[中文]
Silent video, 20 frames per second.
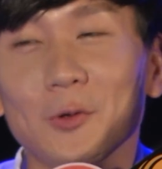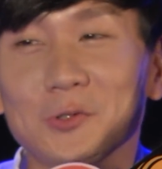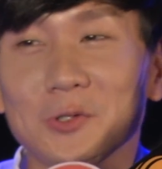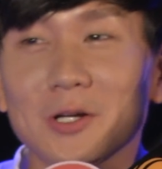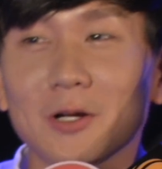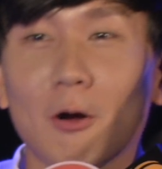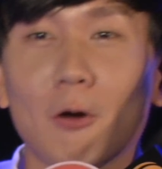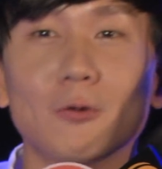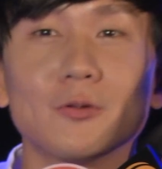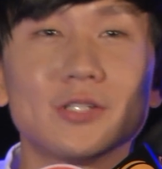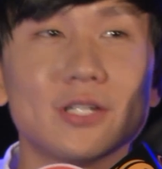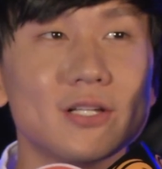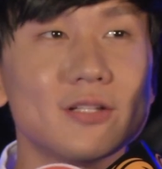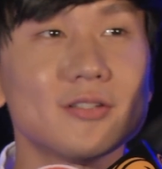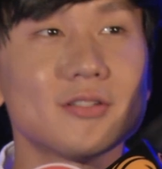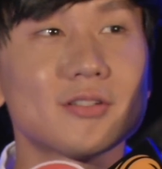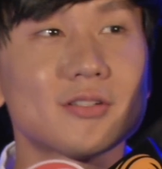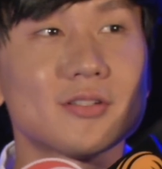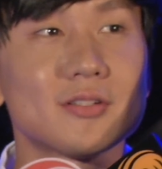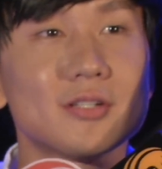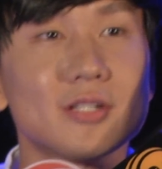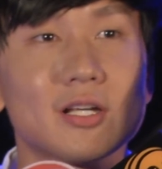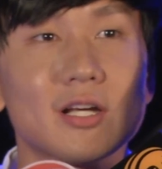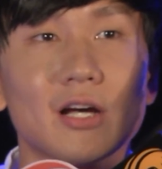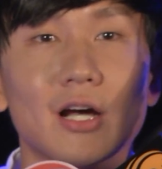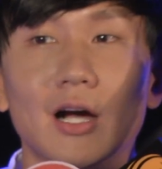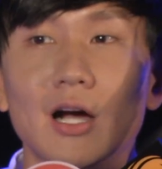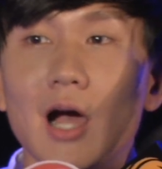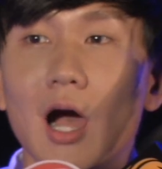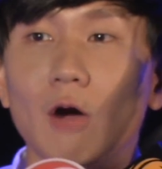我觉得口琴是一
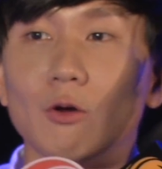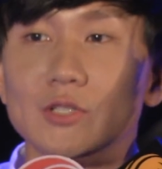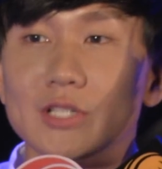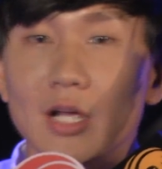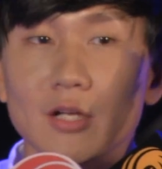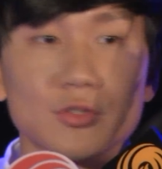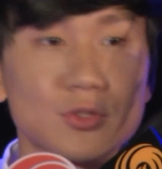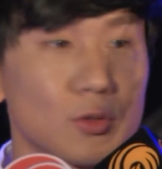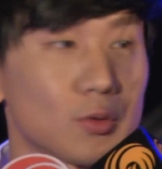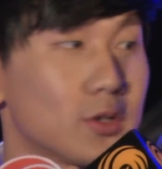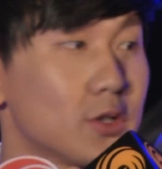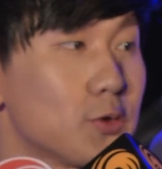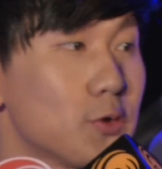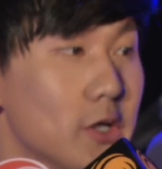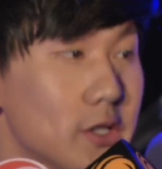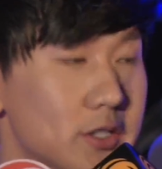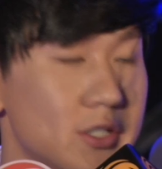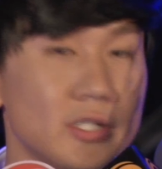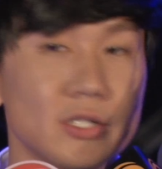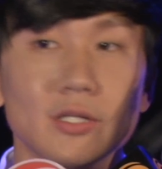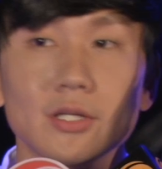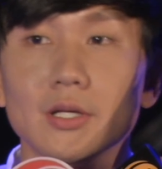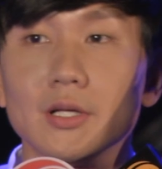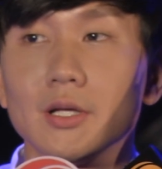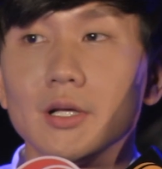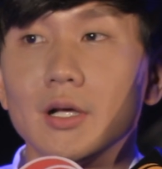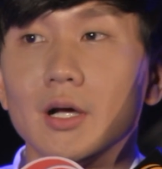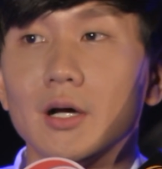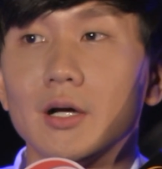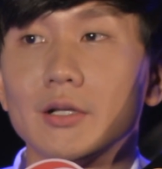个很好上手的乐器，
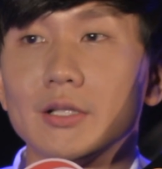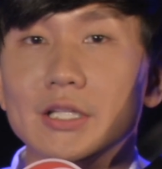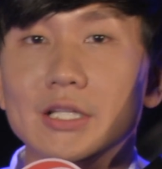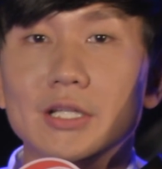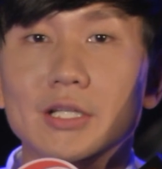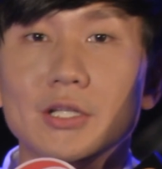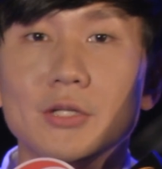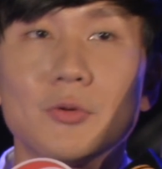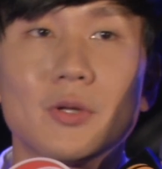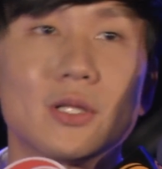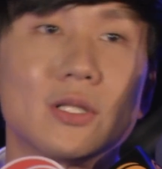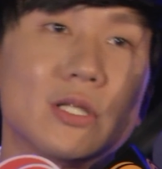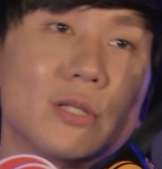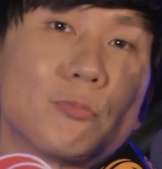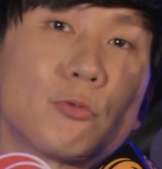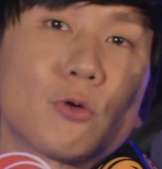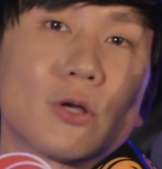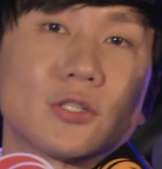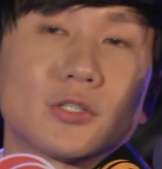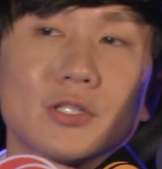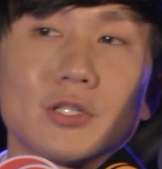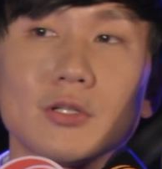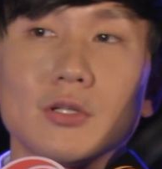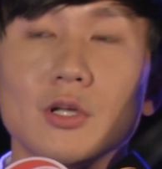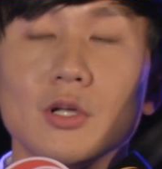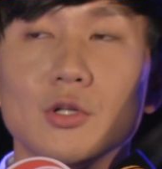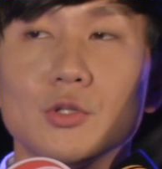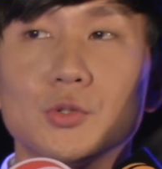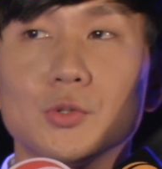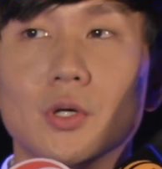啊，你因为你不管是。
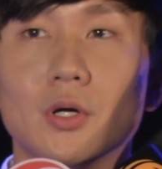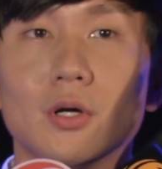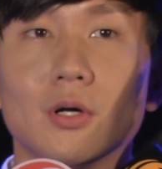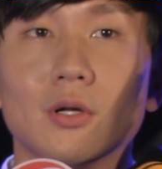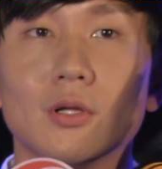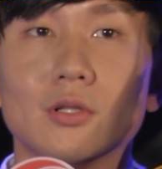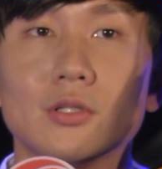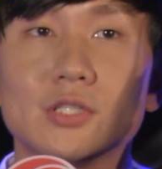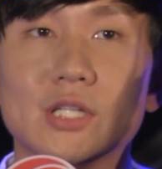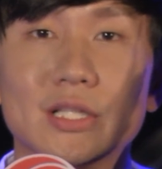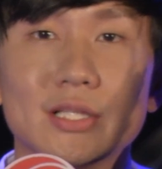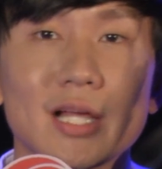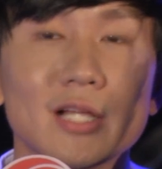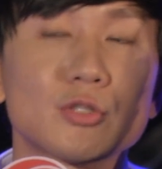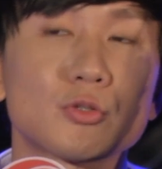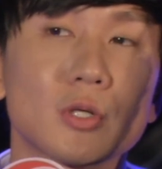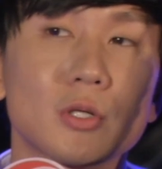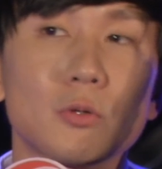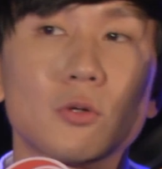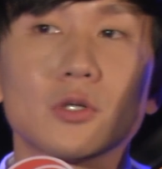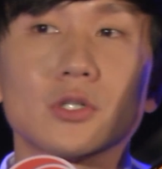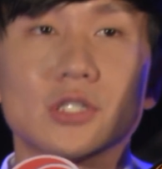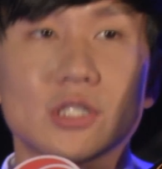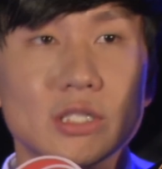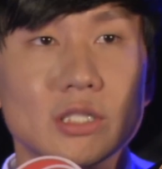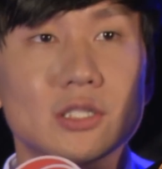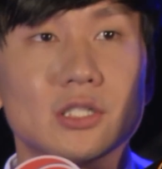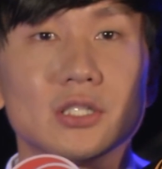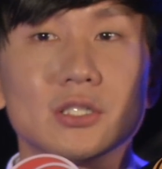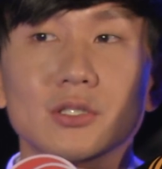呃，简单吹或者
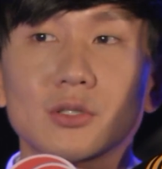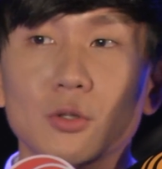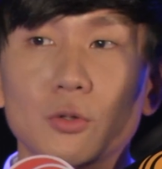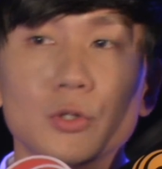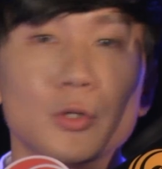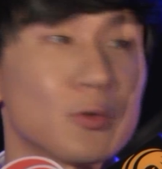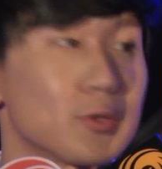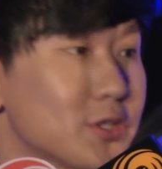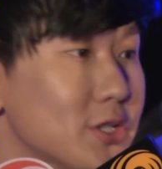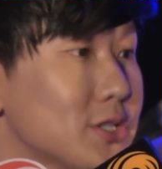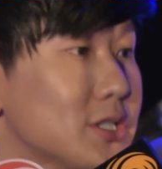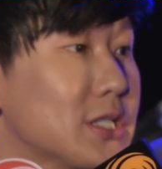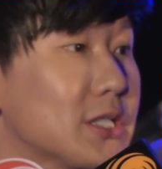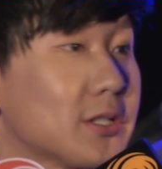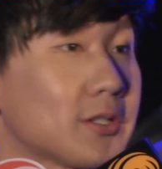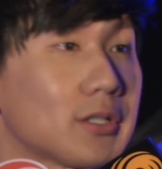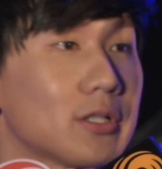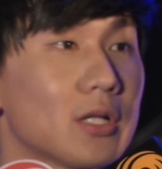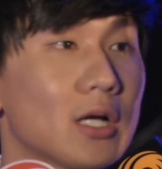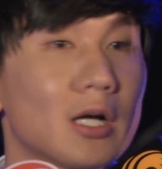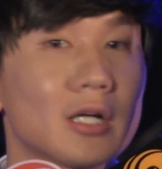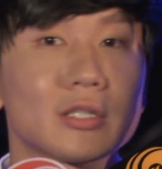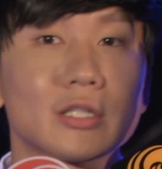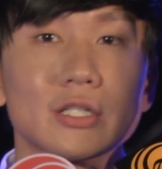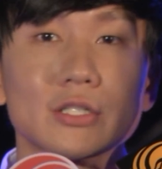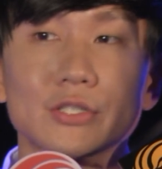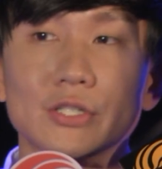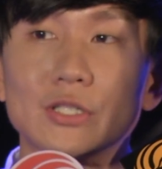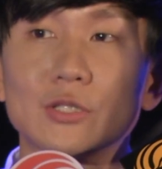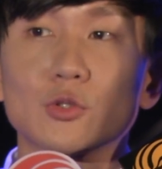吸，其实都有声音啊，那
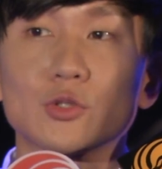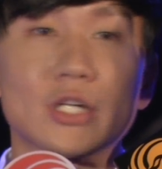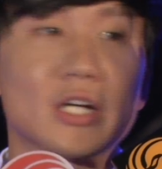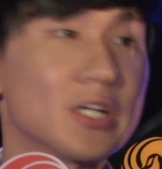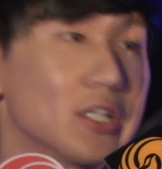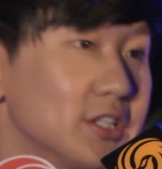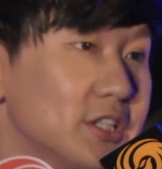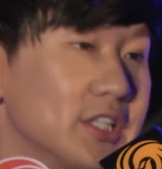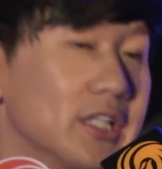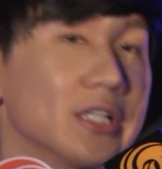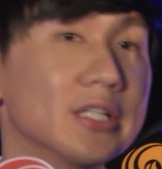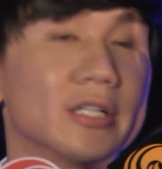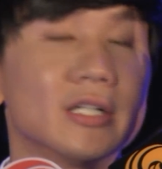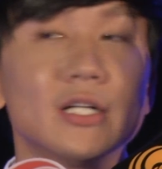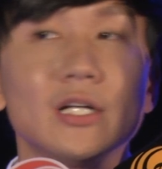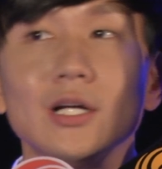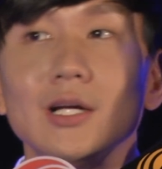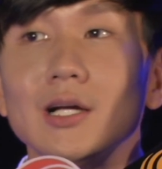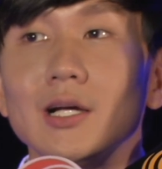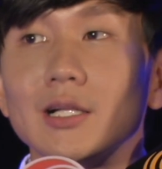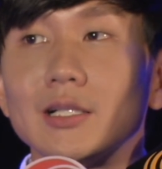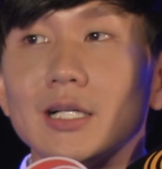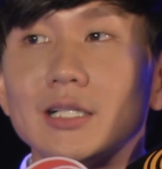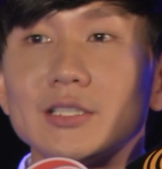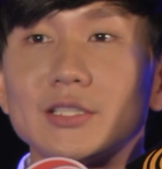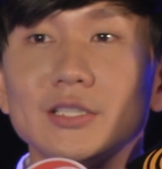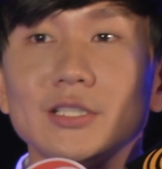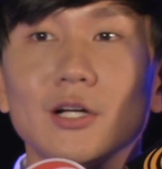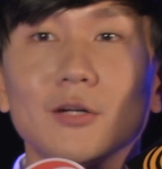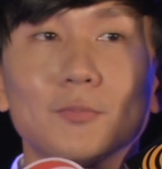个声音都是和谐的，
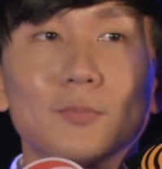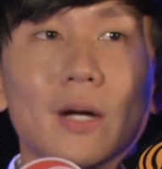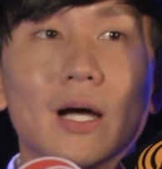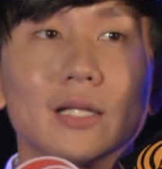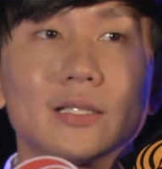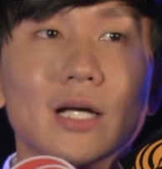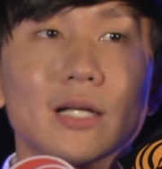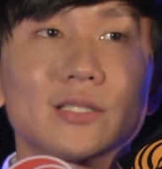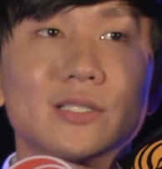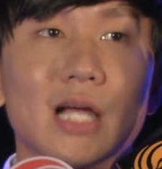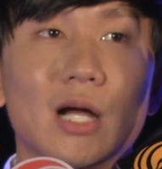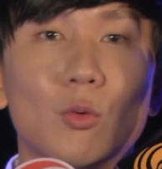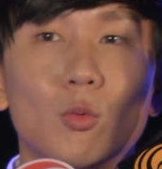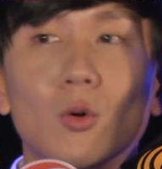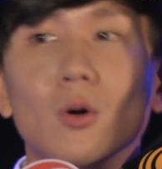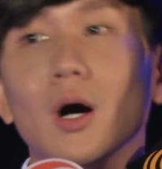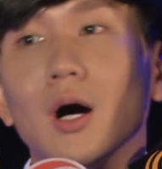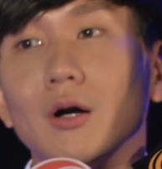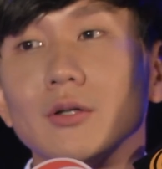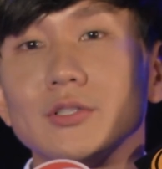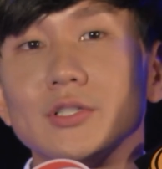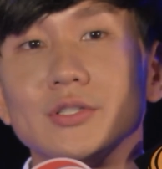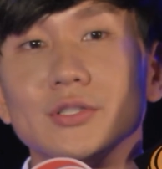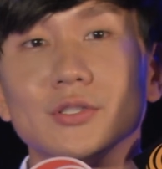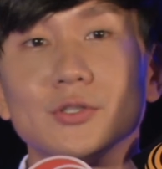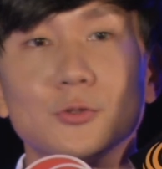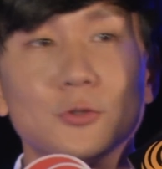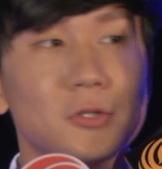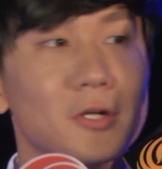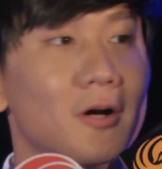但是要把它掌握好，其实
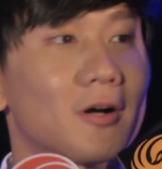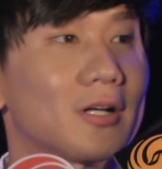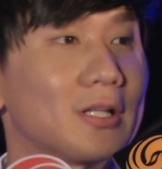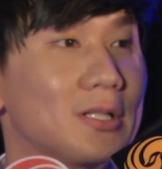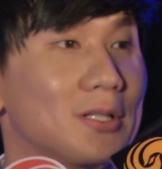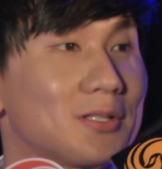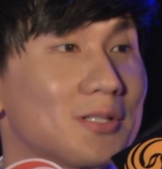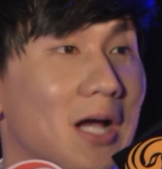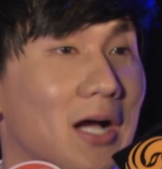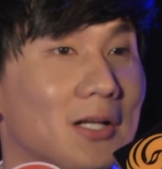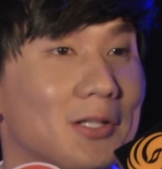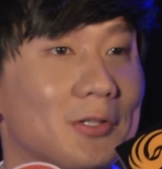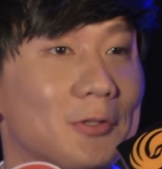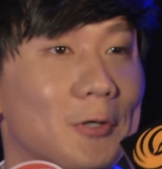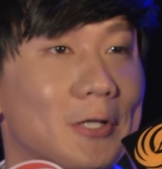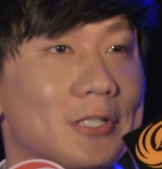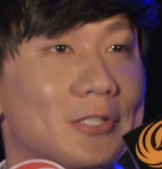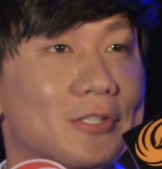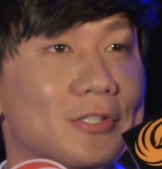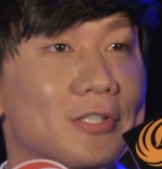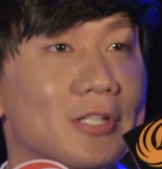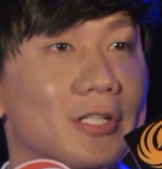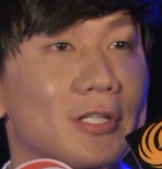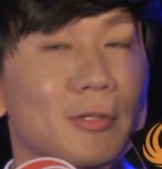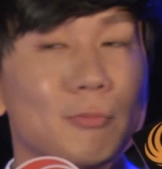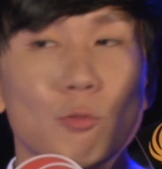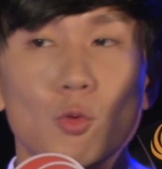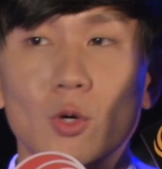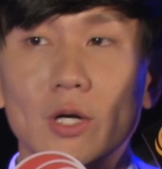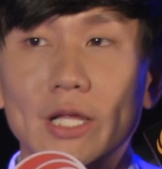需要很长一段时间
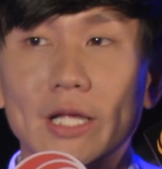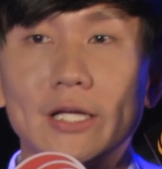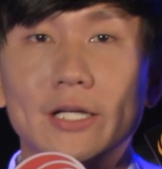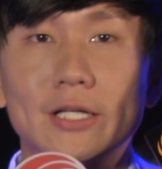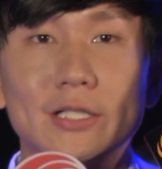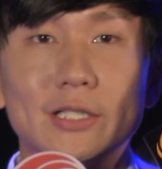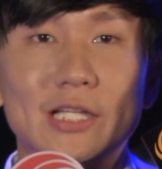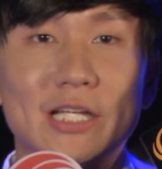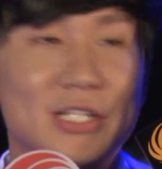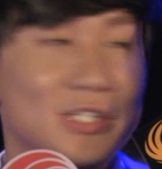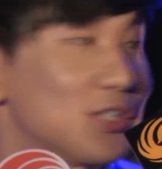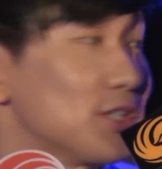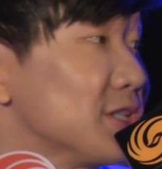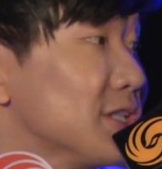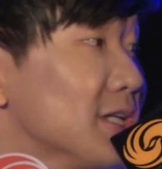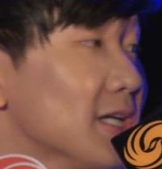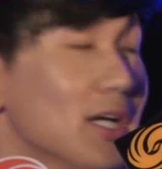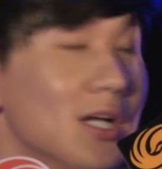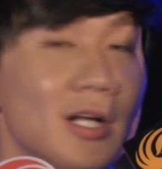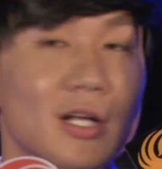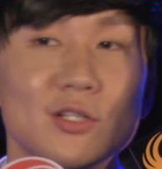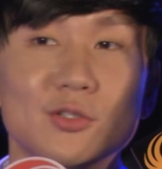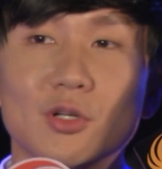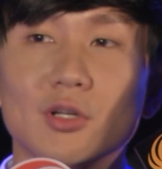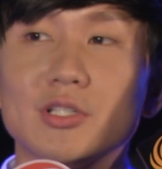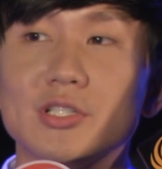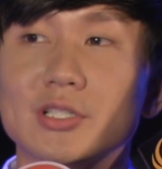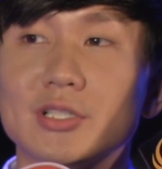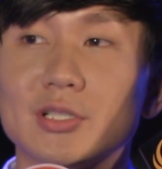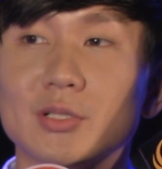的磨练跟练习。
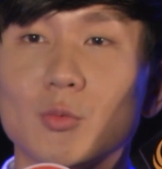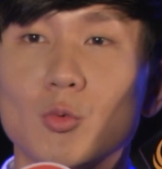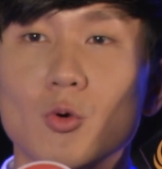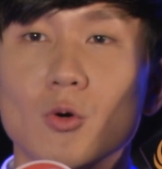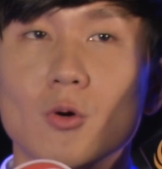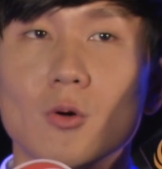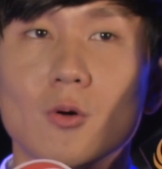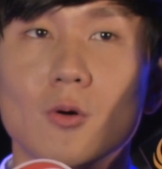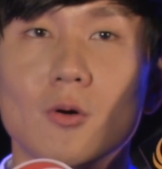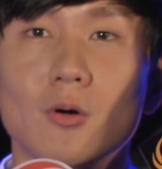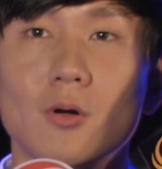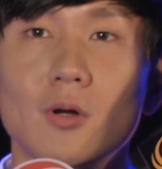所以其实我